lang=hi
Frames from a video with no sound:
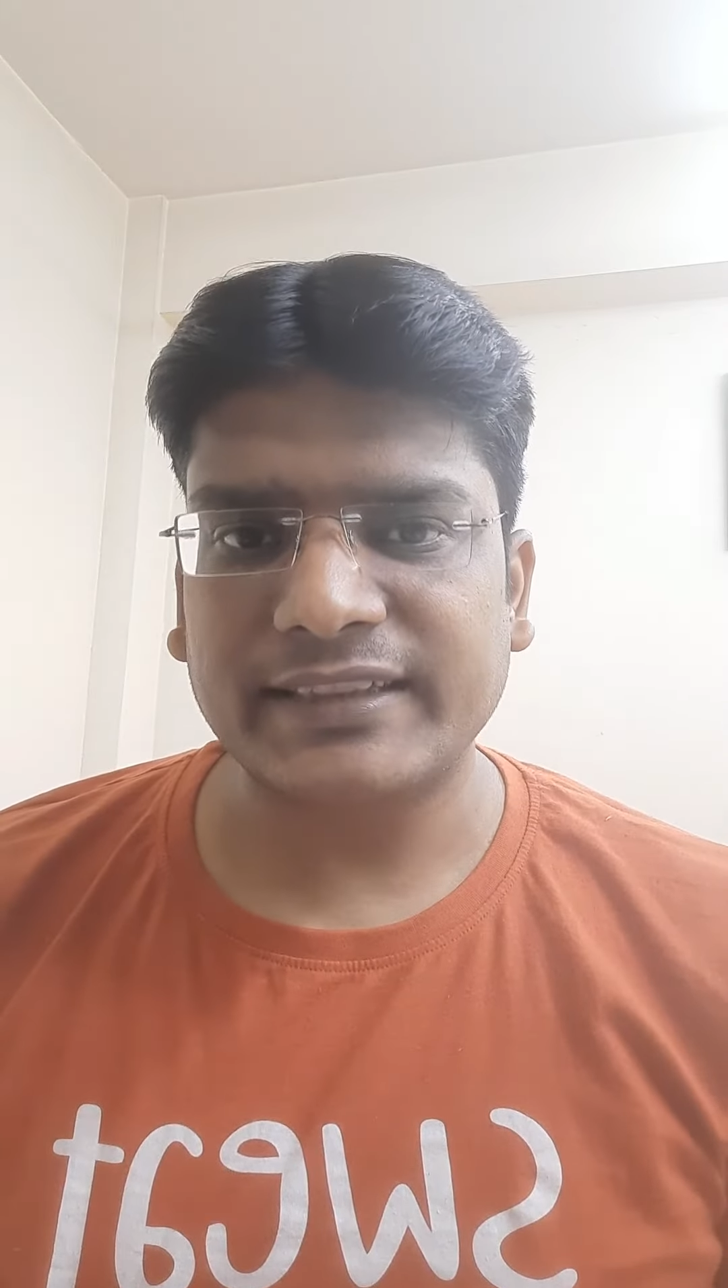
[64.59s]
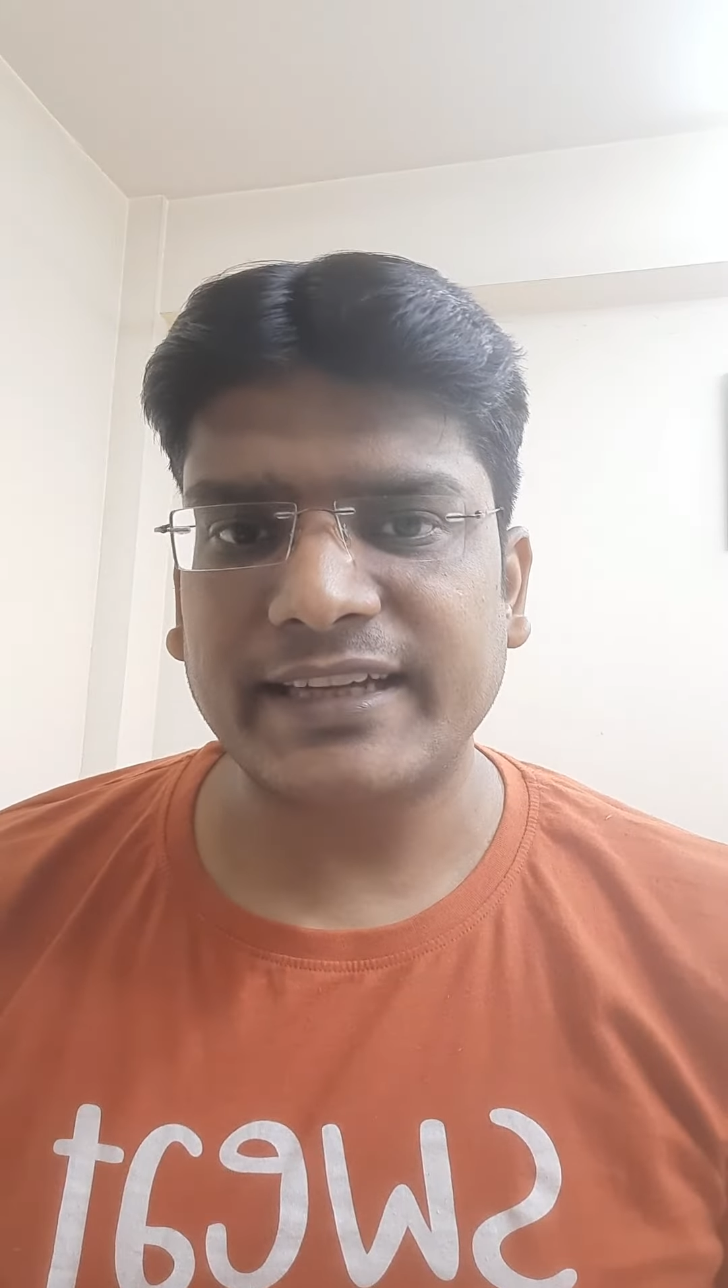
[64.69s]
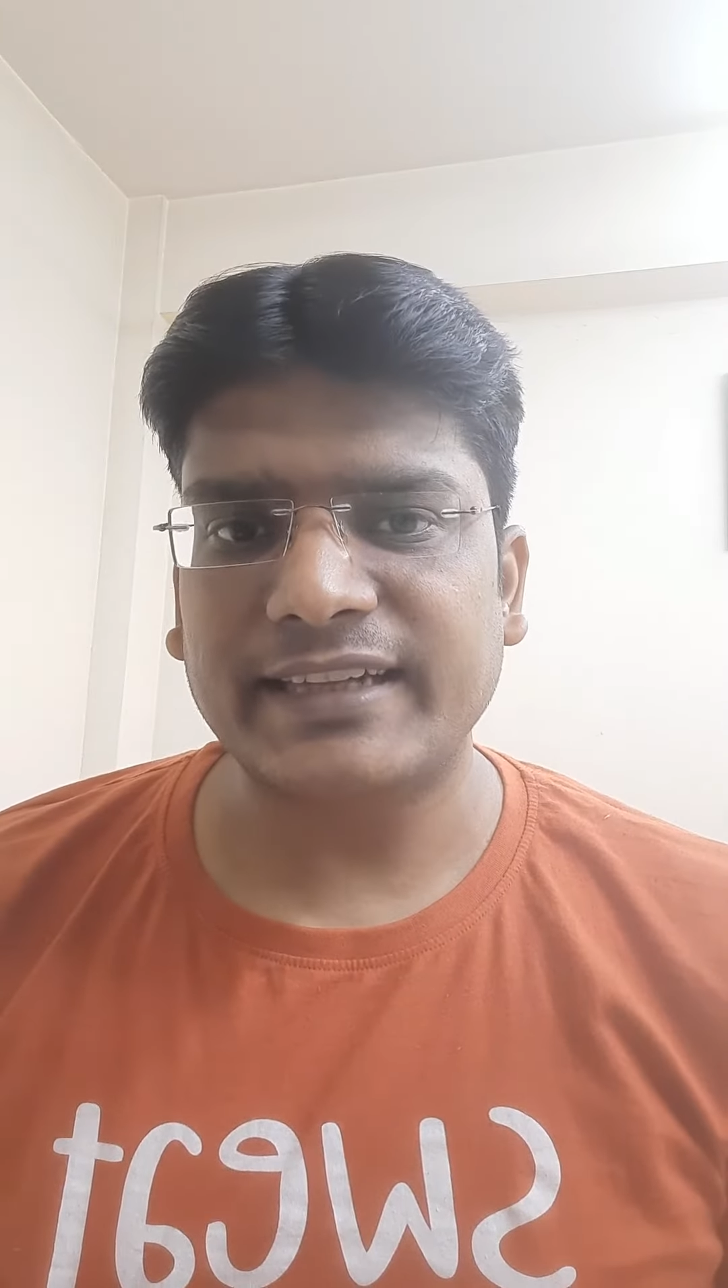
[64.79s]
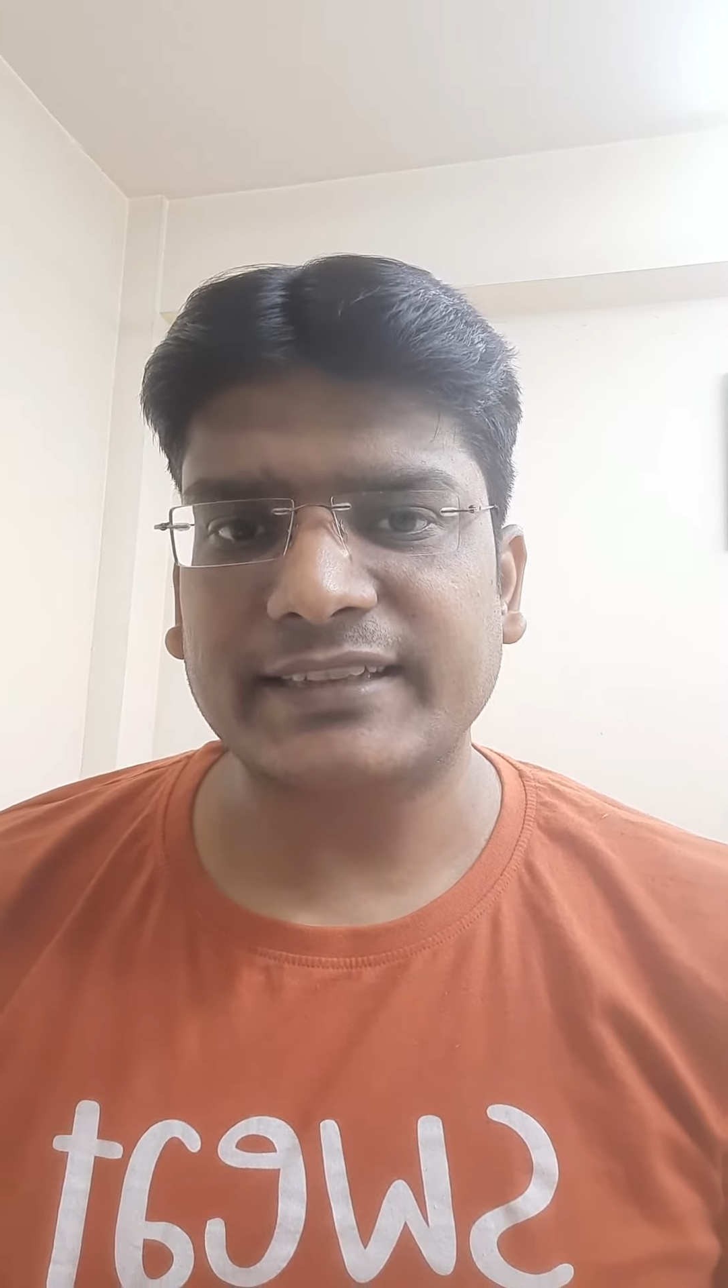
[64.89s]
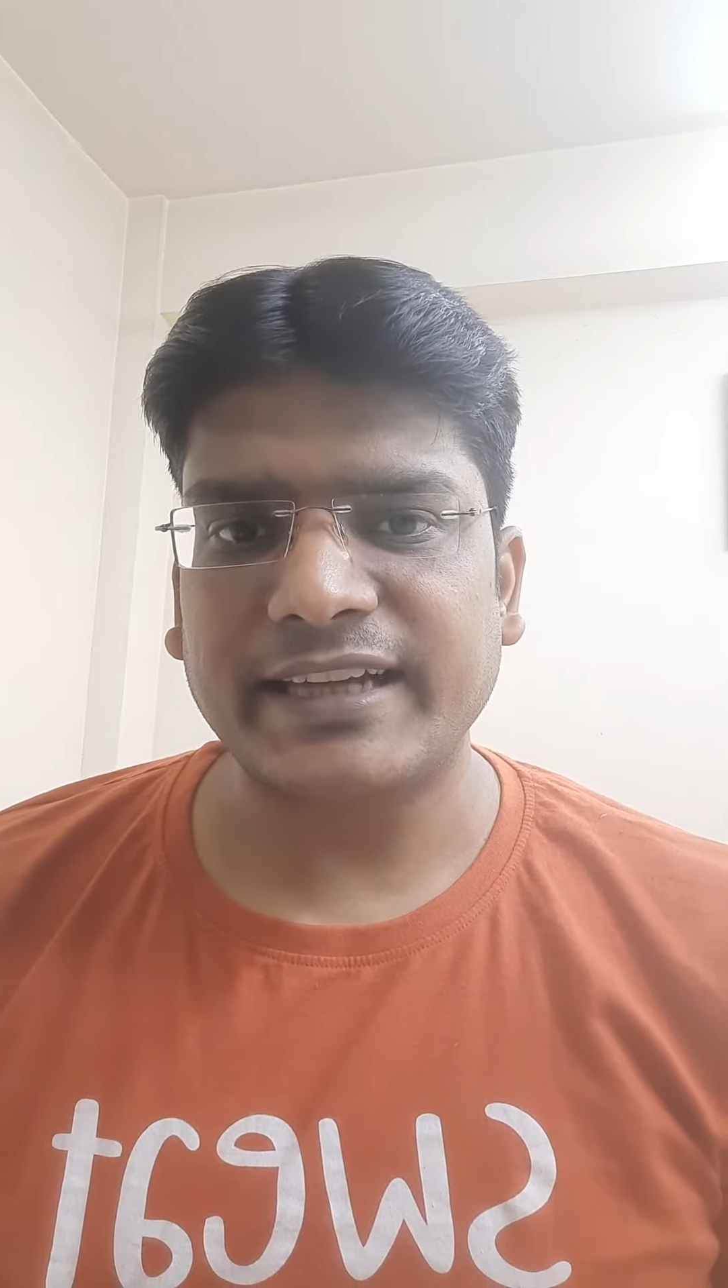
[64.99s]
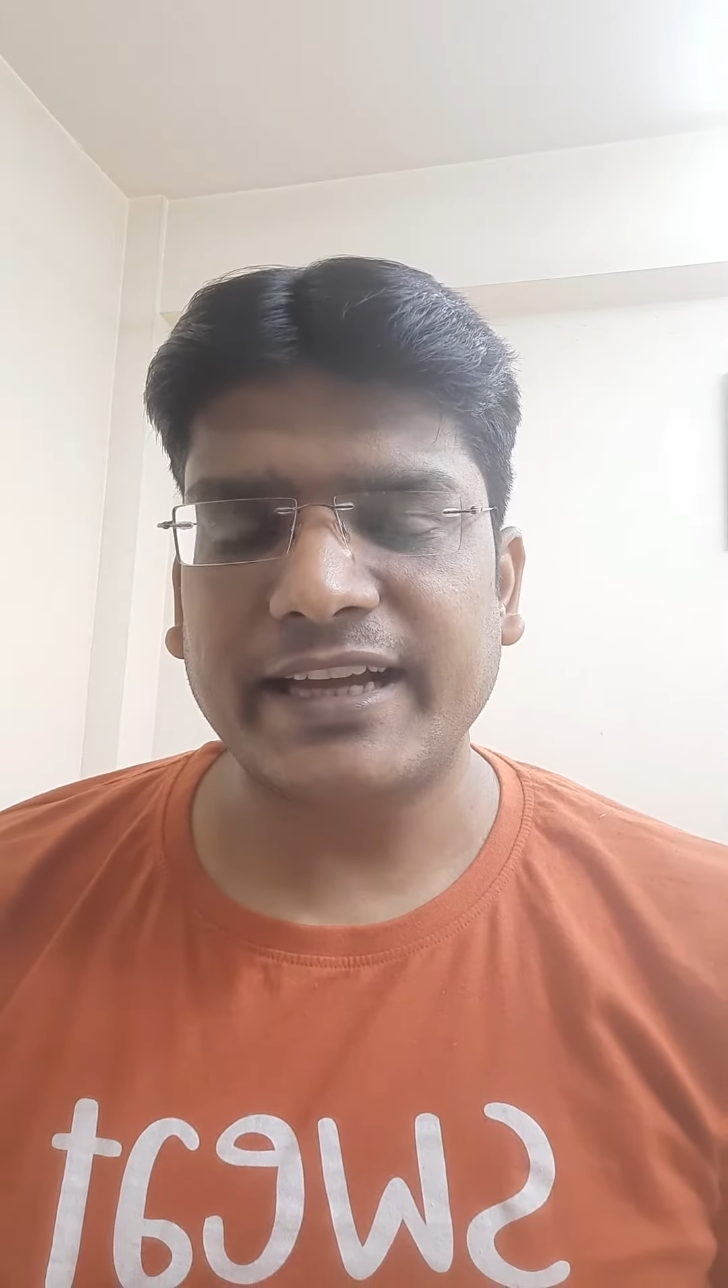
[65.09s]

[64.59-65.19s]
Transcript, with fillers: स्केयर्स